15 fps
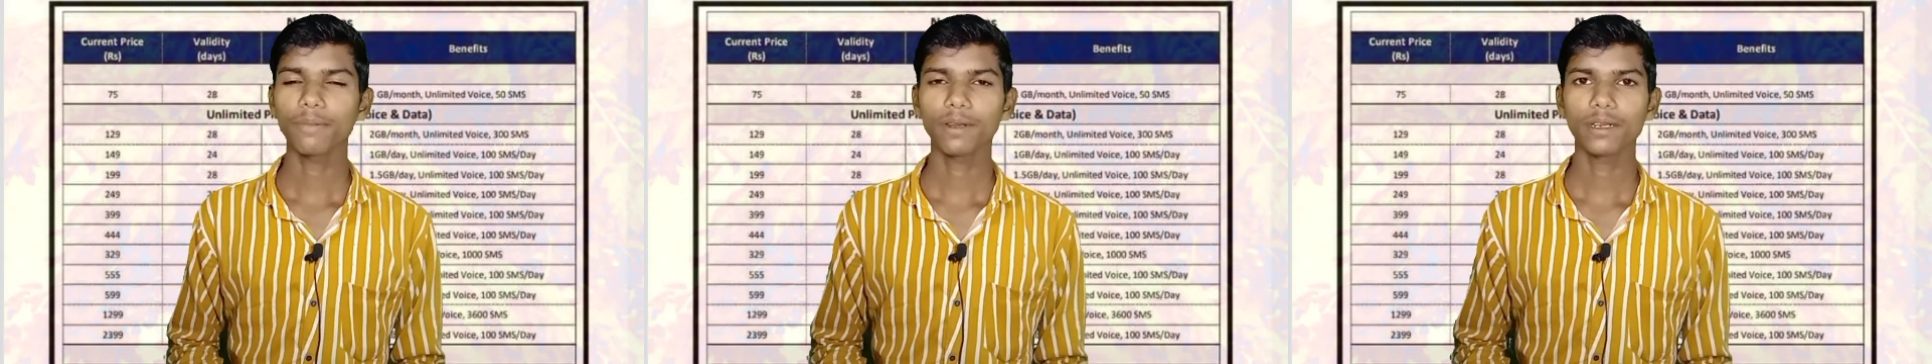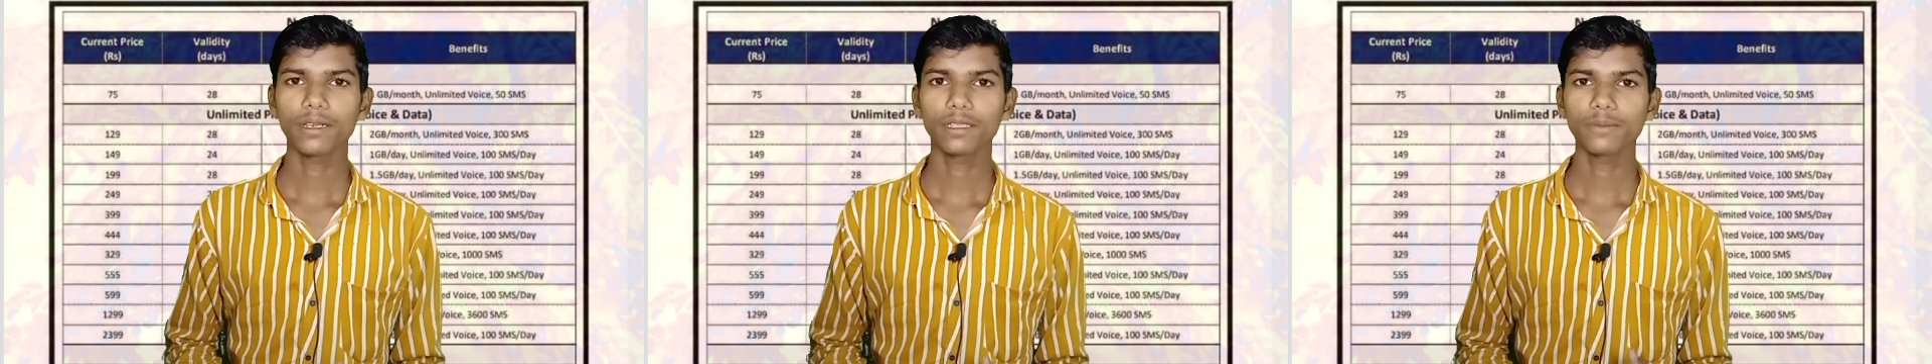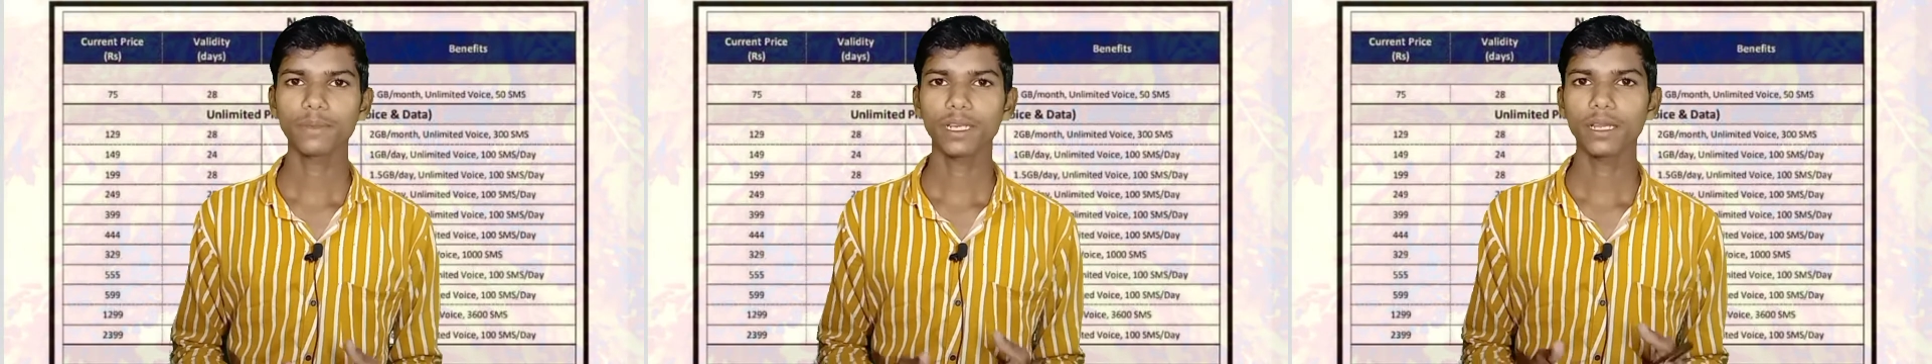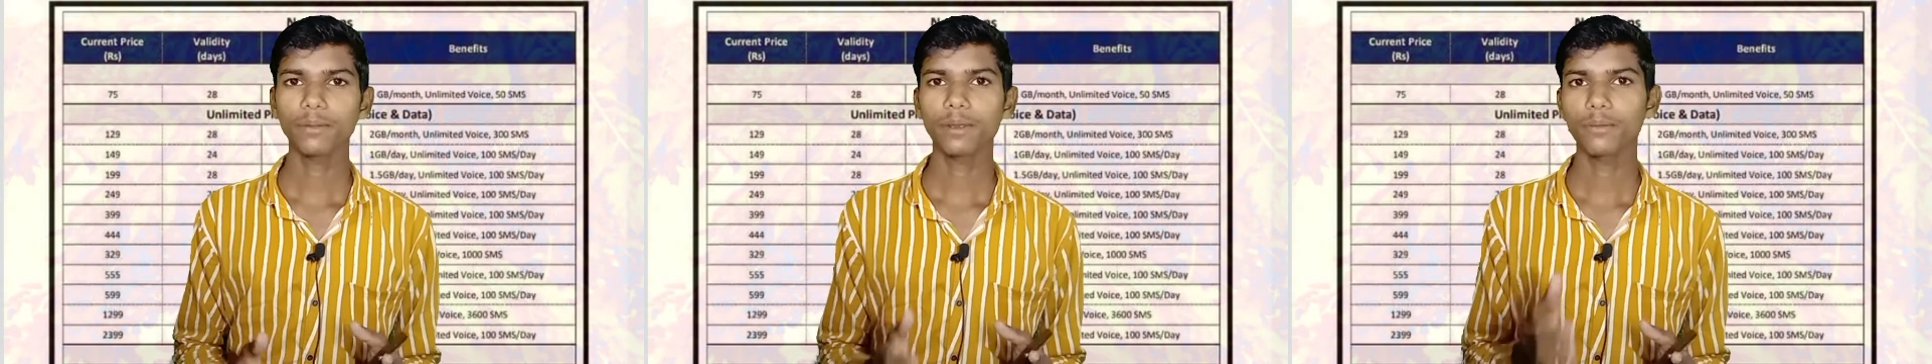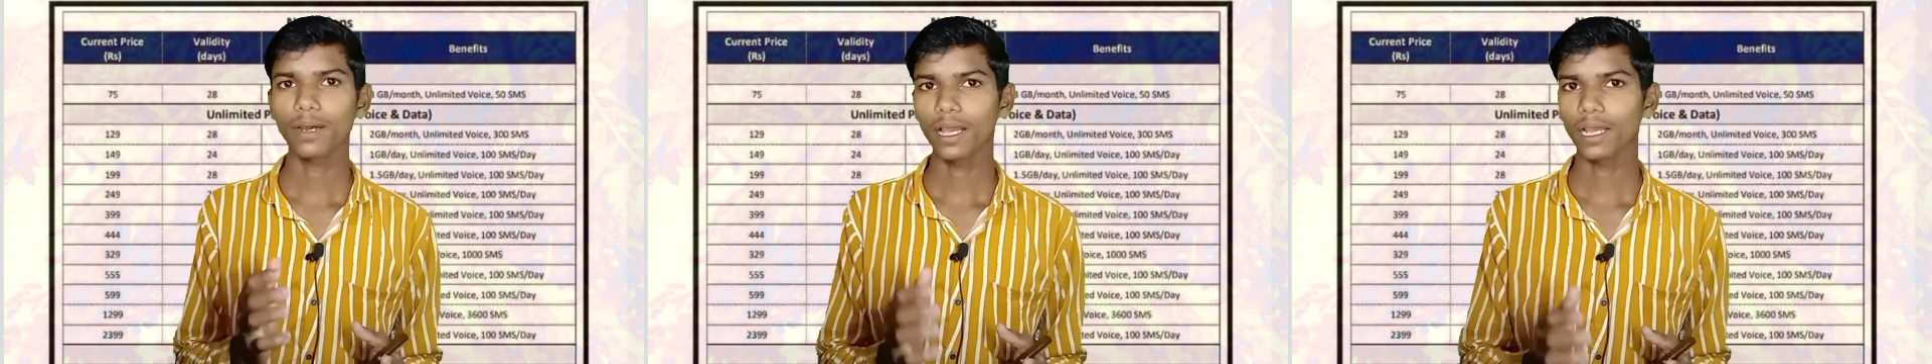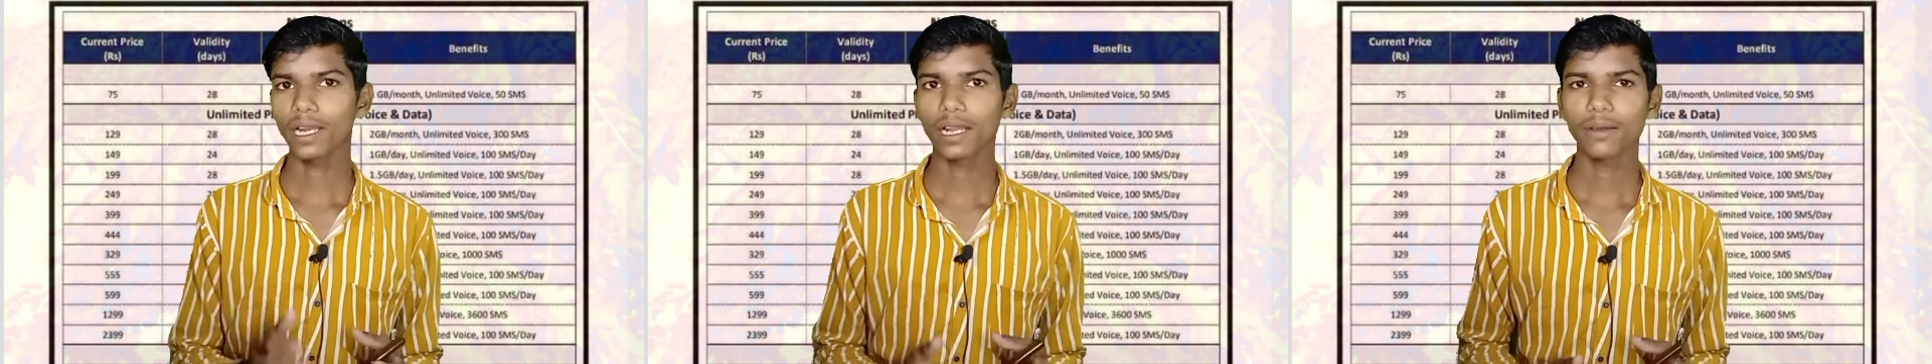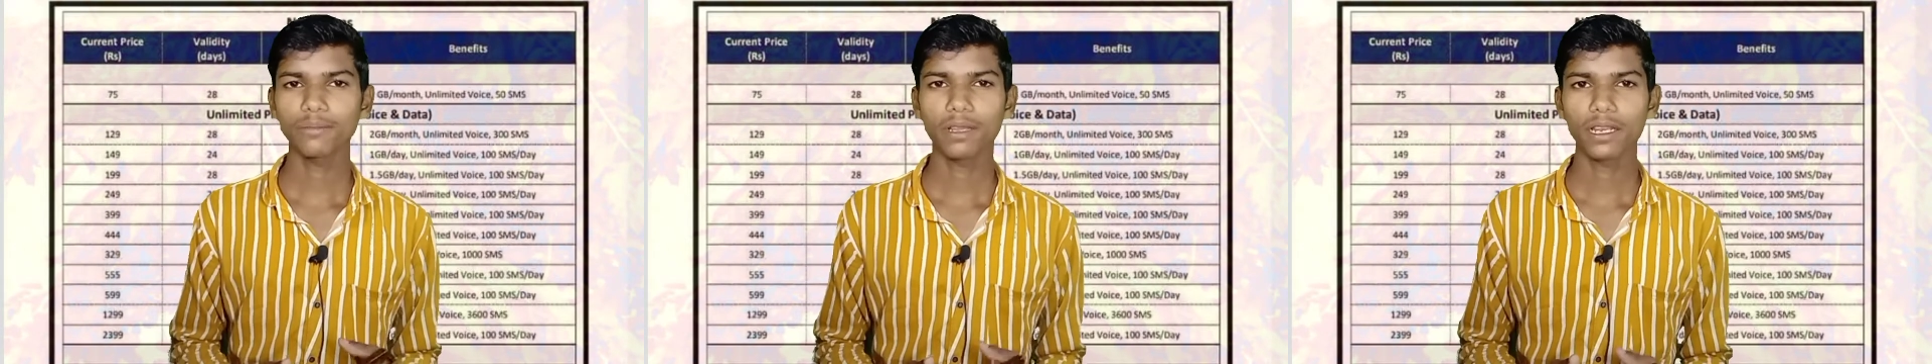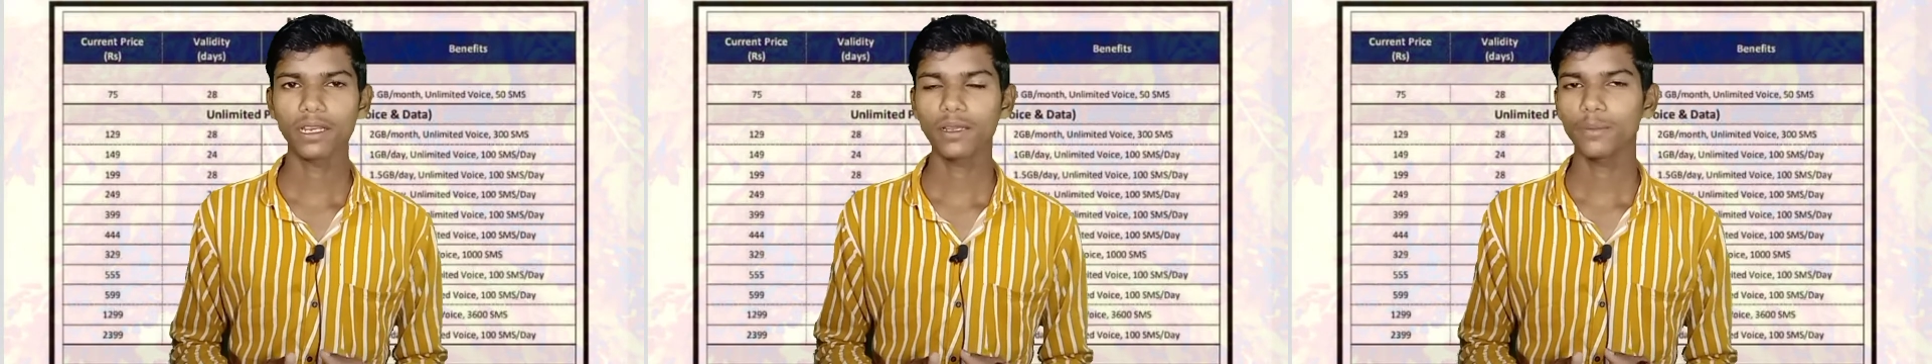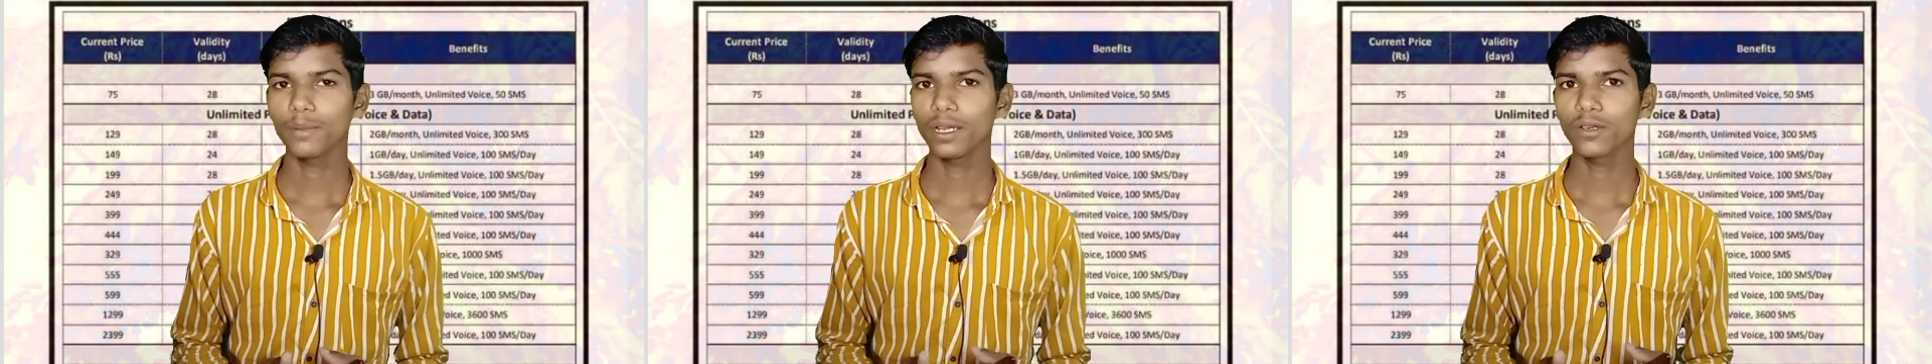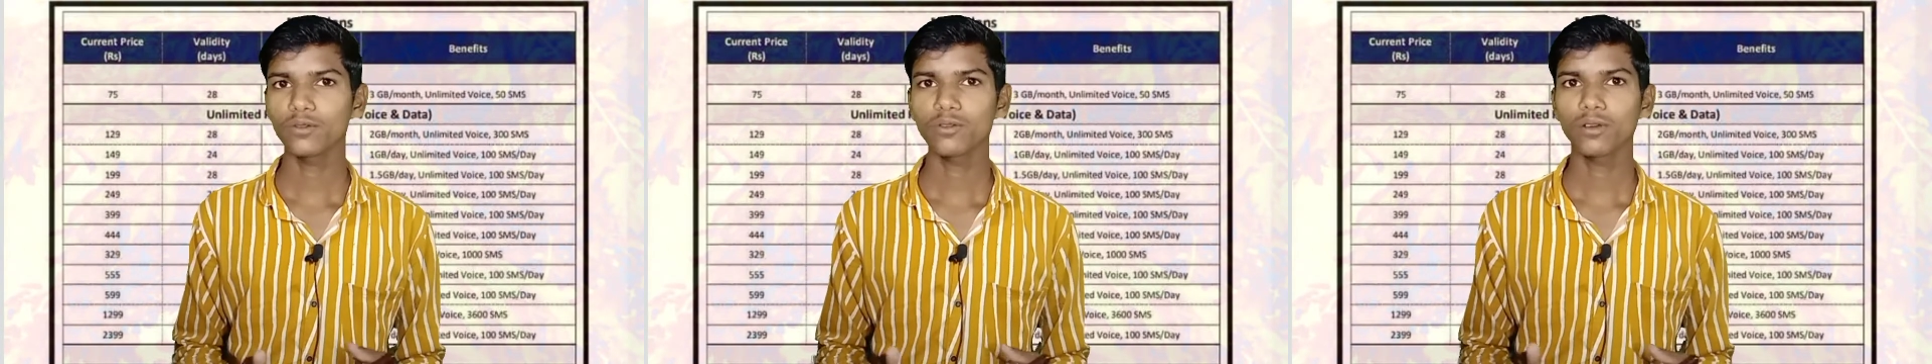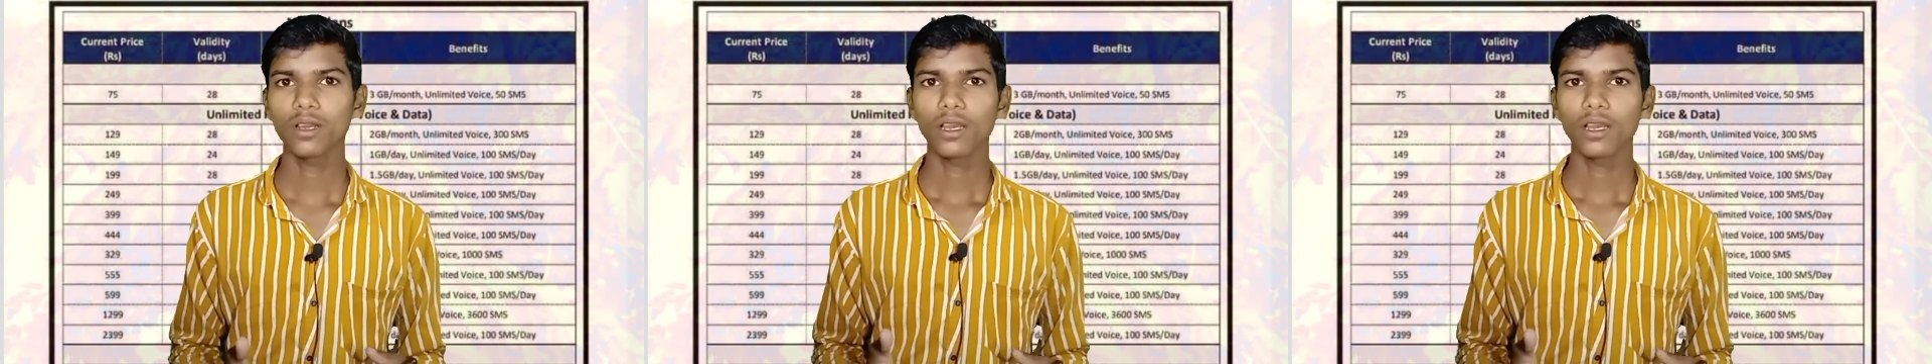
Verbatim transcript: पढ़ने से पहले अपने भाई के नाम जान लीजिए मैं हूँ